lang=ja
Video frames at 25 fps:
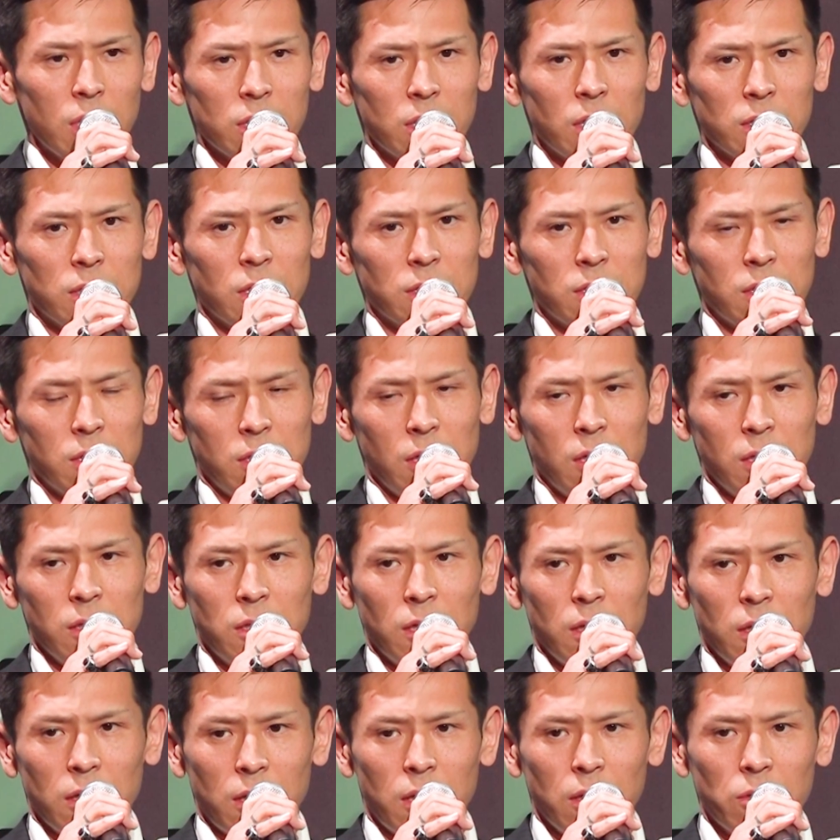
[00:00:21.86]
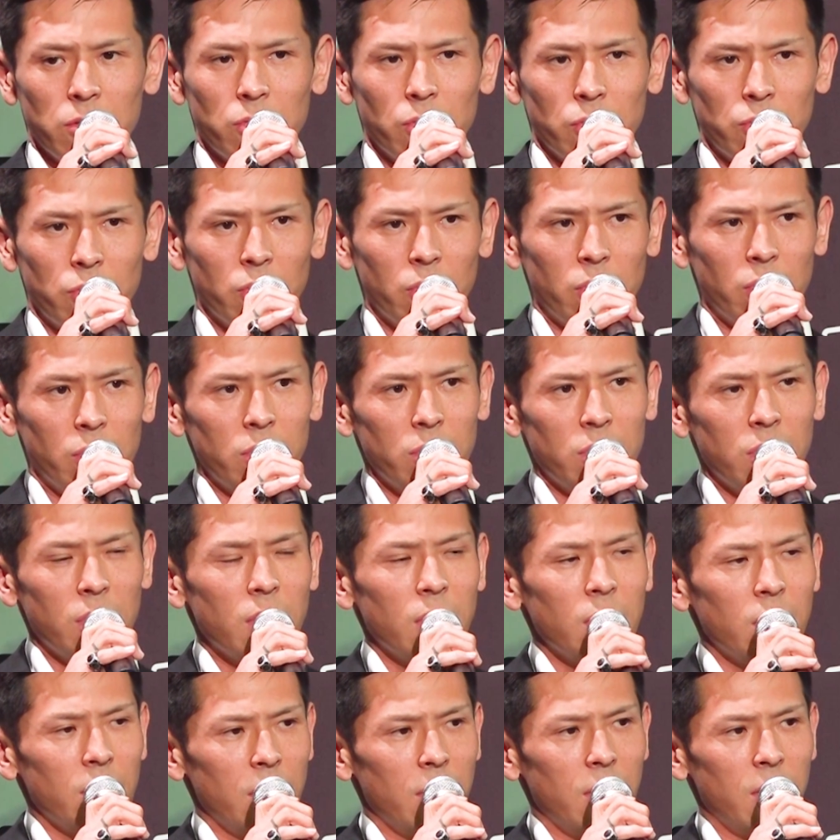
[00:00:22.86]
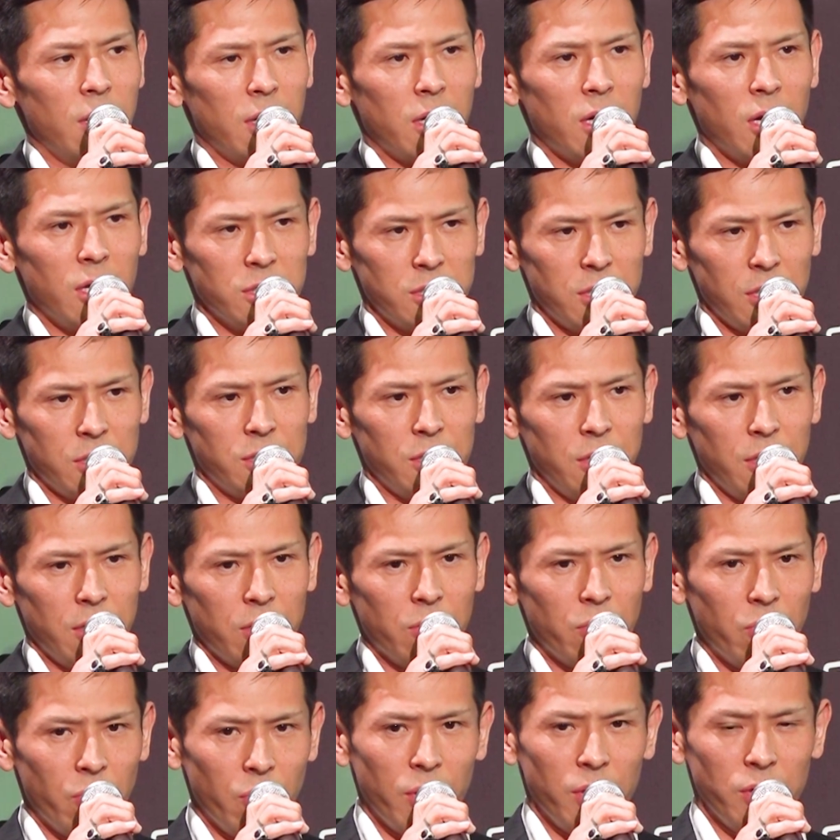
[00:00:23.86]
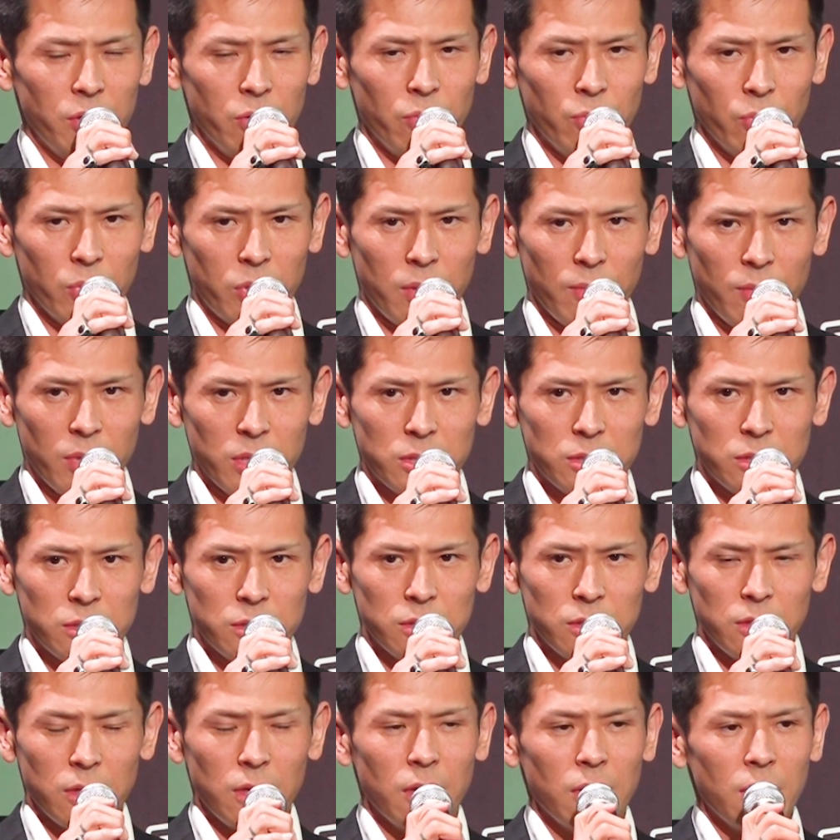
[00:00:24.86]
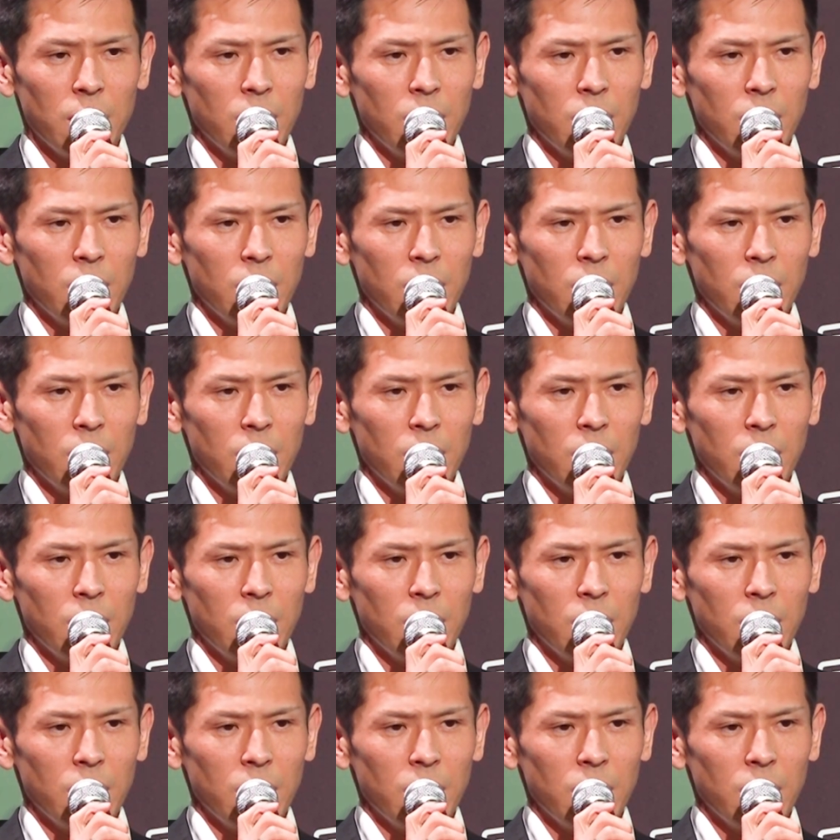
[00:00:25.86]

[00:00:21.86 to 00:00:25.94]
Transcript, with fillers: 立たせていただけることを感謝し光栄に思ってます。